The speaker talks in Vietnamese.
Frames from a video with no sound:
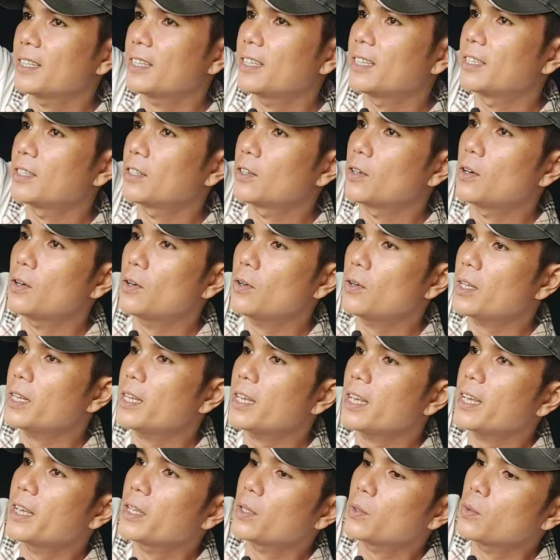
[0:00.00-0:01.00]
từ chỗ
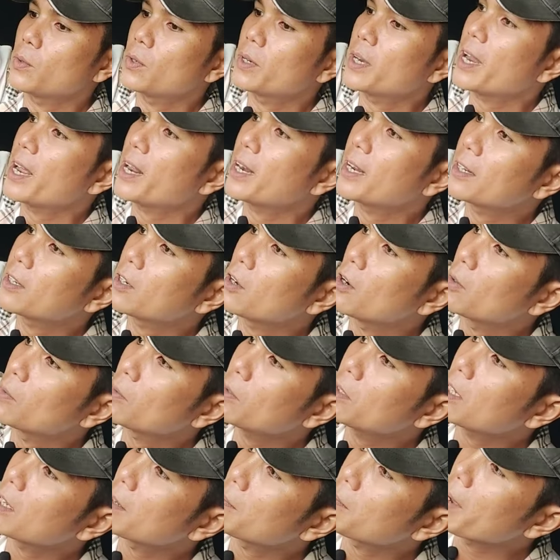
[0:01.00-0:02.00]
cái ghe chui ra lên
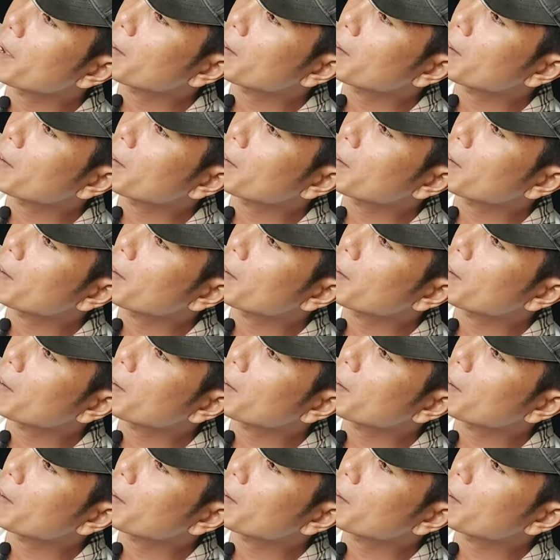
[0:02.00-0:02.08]
ngọn anh chị